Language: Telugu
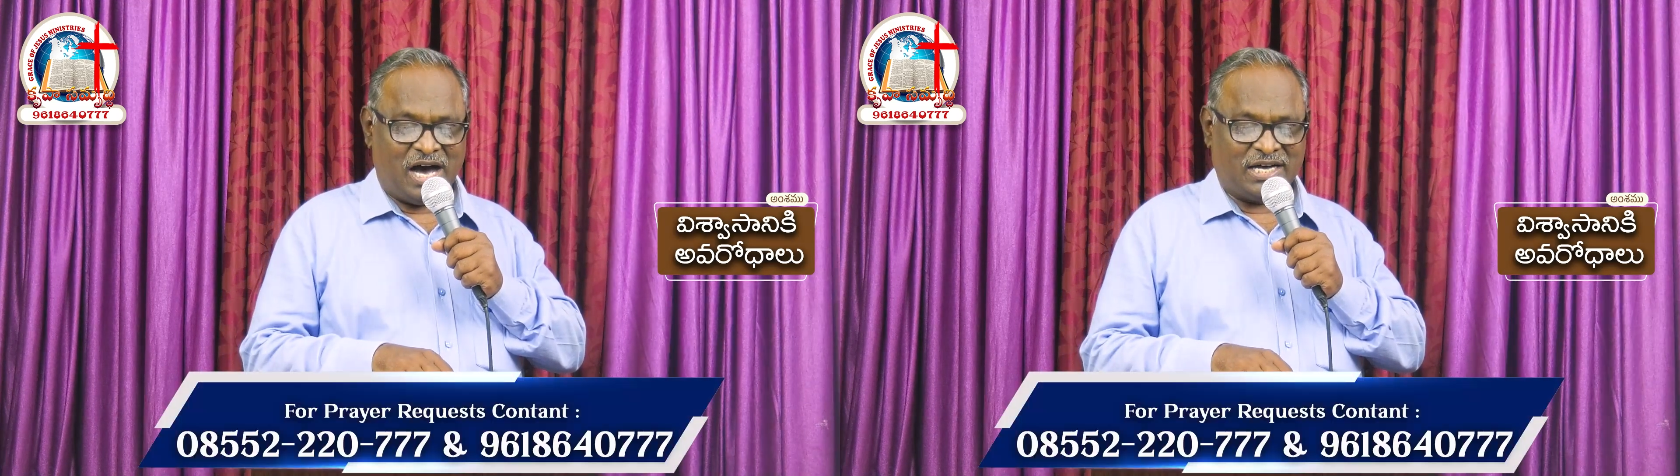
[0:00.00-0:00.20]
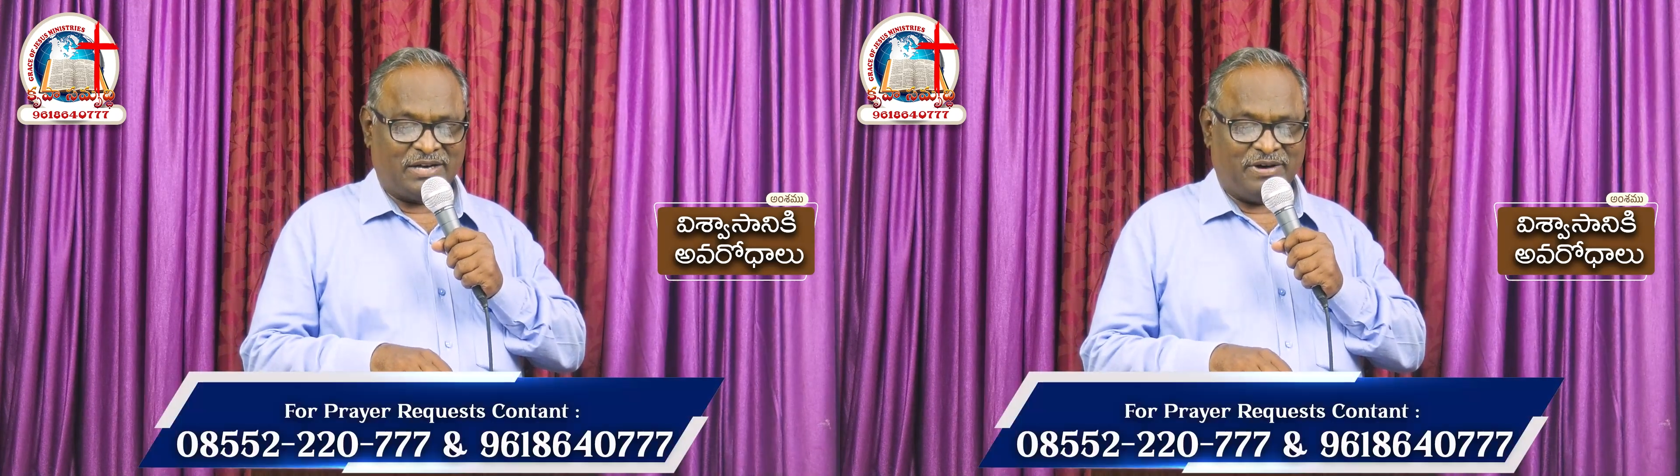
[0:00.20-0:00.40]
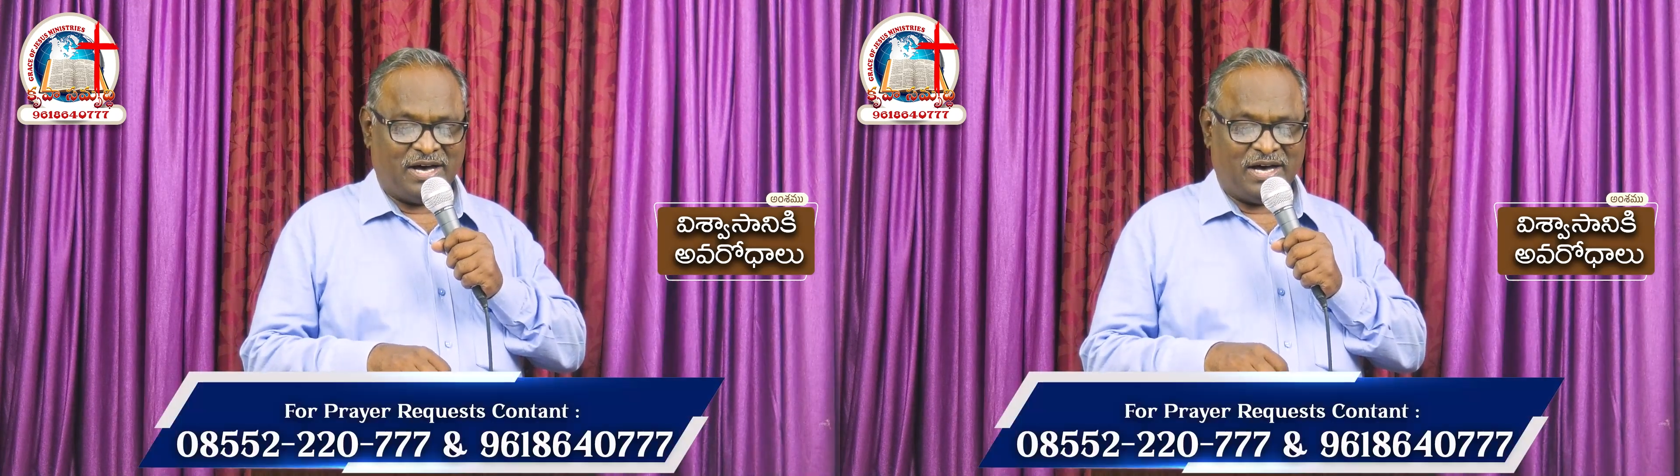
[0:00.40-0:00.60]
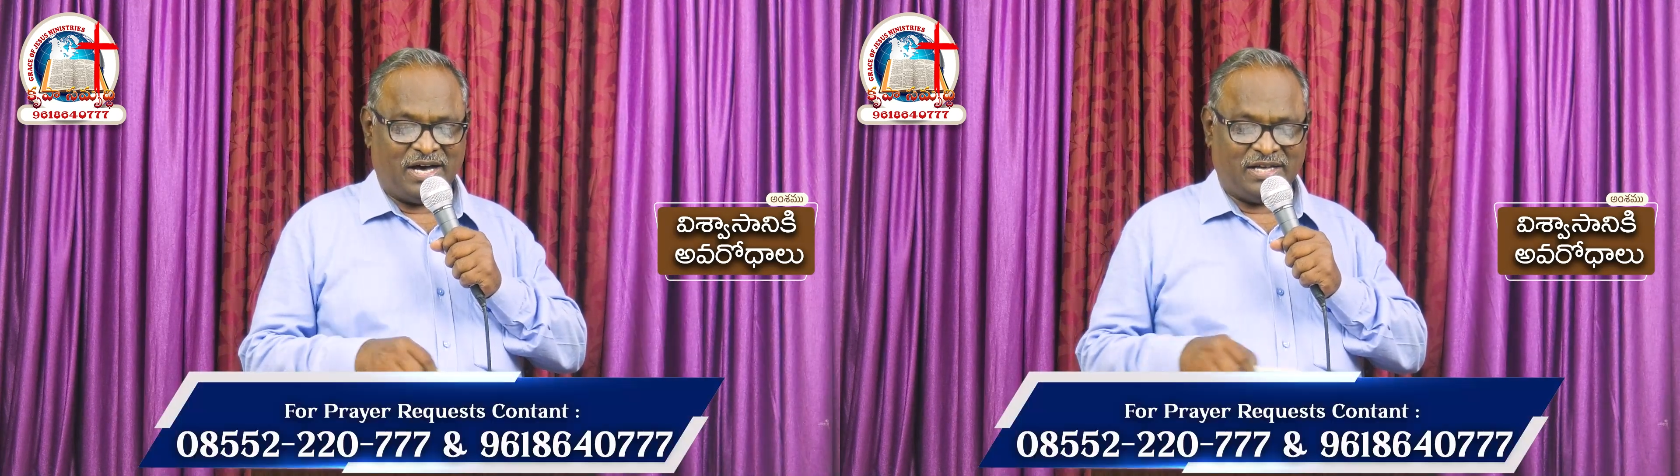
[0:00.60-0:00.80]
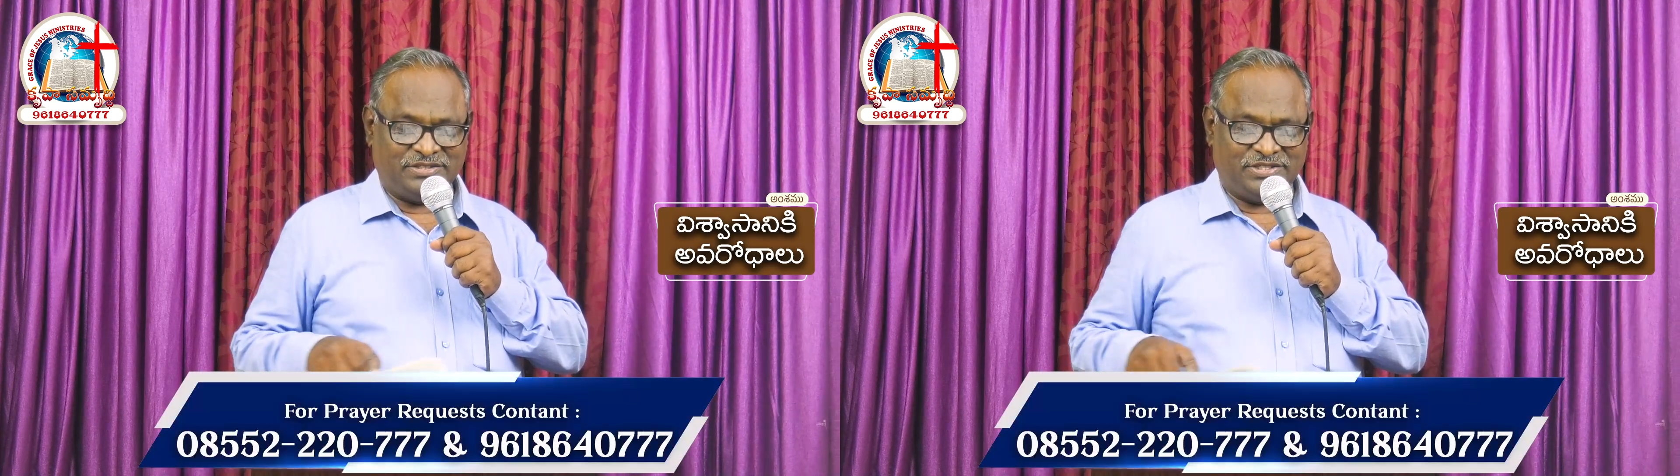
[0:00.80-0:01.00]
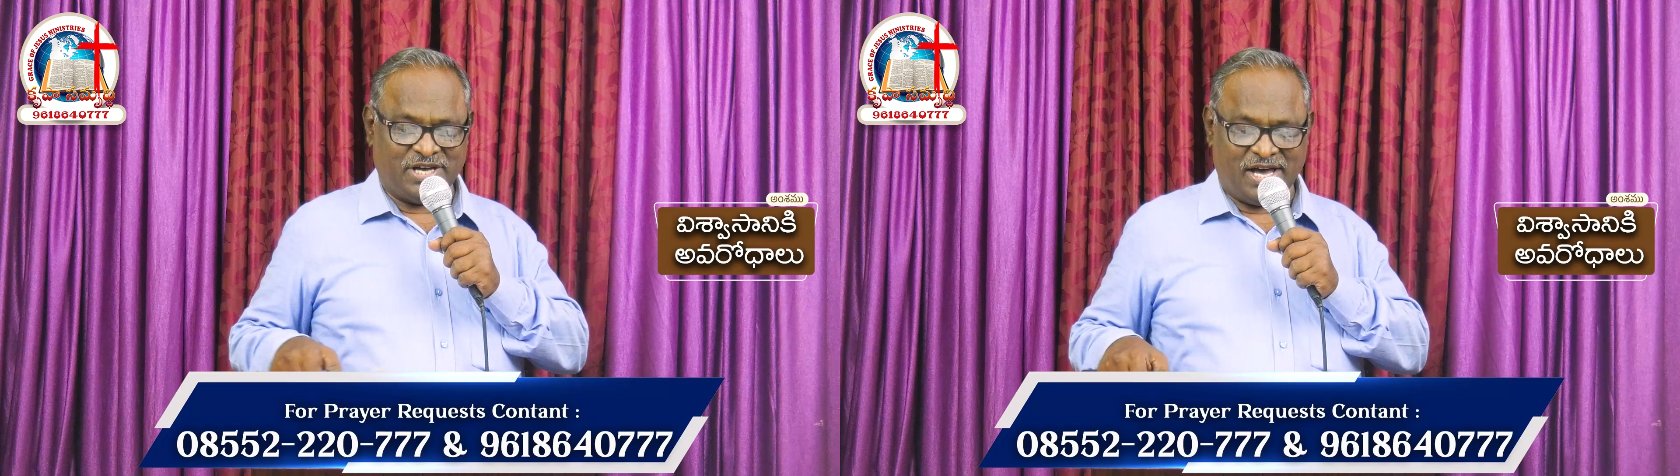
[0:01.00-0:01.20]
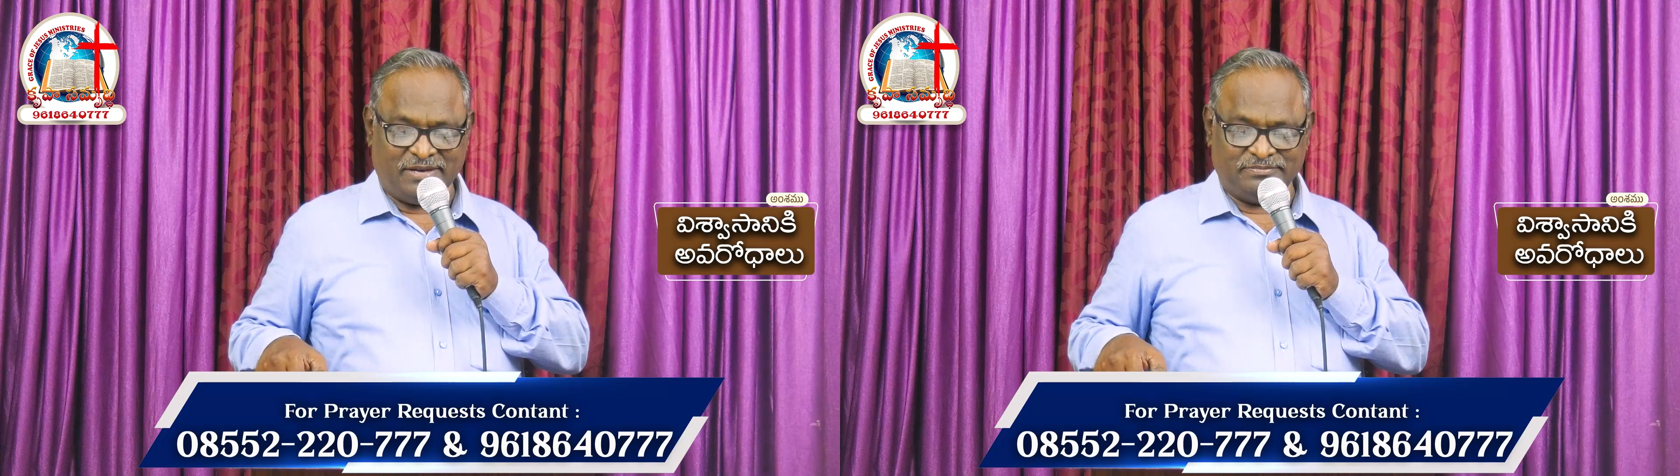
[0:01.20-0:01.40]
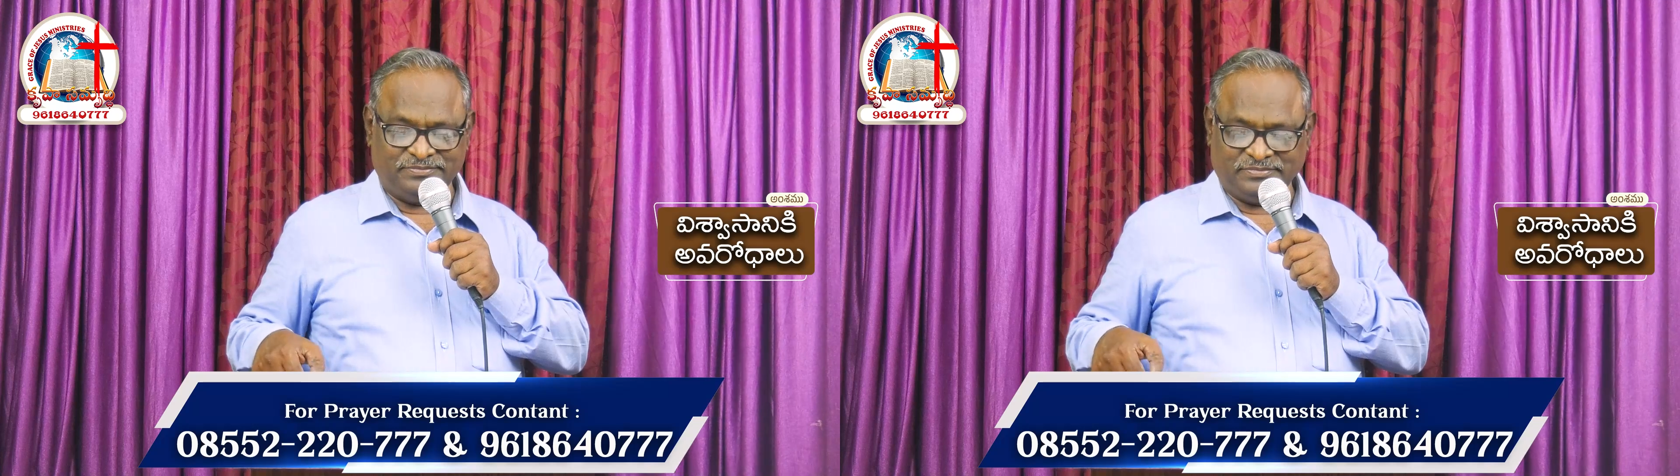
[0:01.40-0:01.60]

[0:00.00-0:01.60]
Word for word: ఆరవ అధ్యాయం